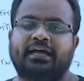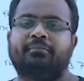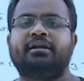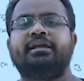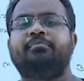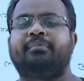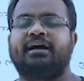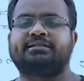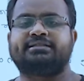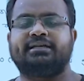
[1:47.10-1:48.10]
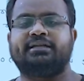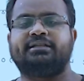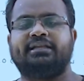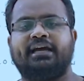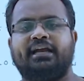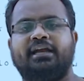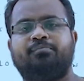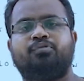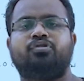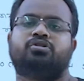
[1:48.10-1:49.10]
তার মানে বাক্সের দেয়ালের
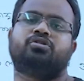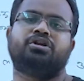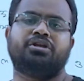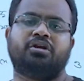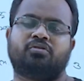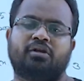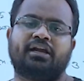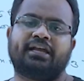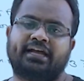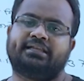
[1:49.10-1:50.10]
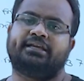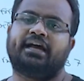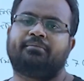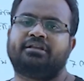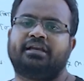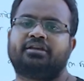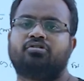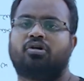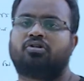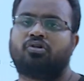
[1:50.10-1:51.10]
পুরুত্ব নির্ণয় করার ক্ষেত্রে আমাদের একটু
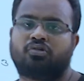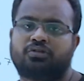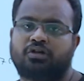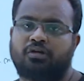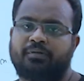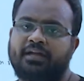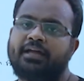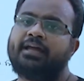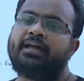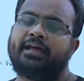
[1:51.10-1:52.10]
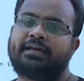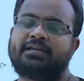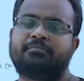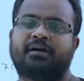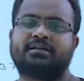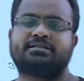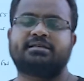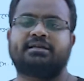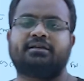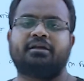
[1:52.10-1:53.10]
লক্ষ্য করতে হবে একটি
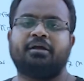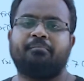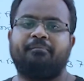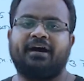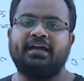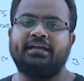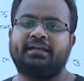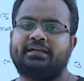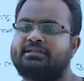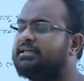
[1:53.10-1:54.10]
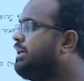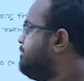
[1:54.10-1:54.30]
বাক্সের বাহিরের যে